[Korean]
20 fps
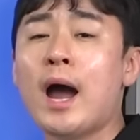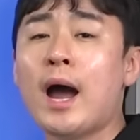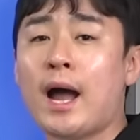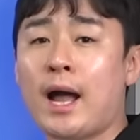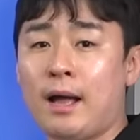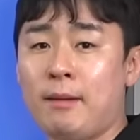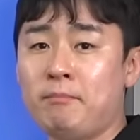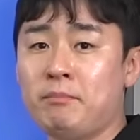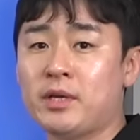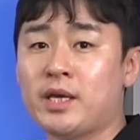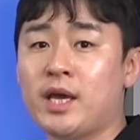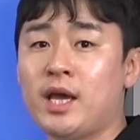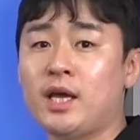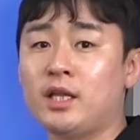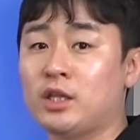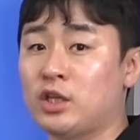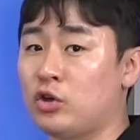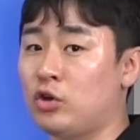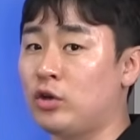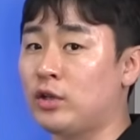
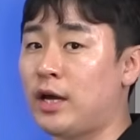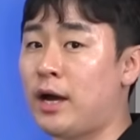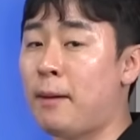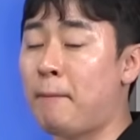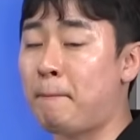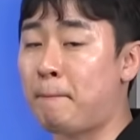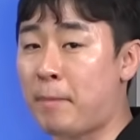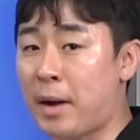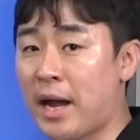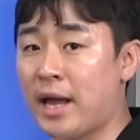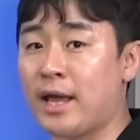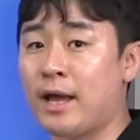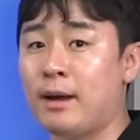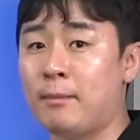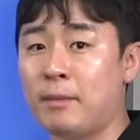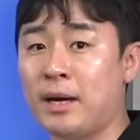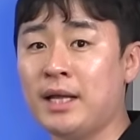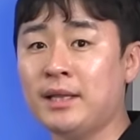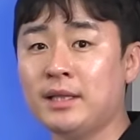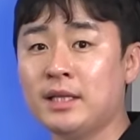함께
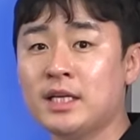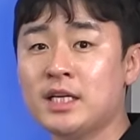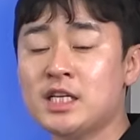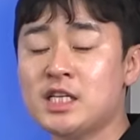들여다봐야만